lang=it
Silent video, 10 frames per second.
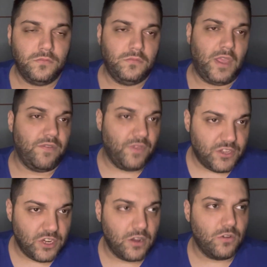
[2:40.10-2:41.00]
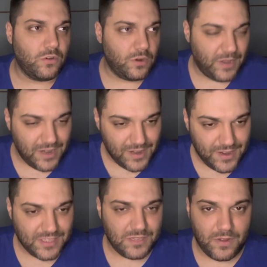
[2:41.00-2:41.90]
E invece ancora per
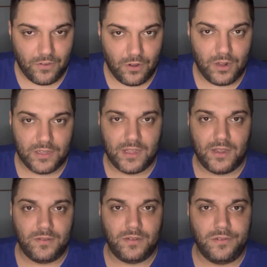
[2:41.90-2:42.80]
l'ennesima volta,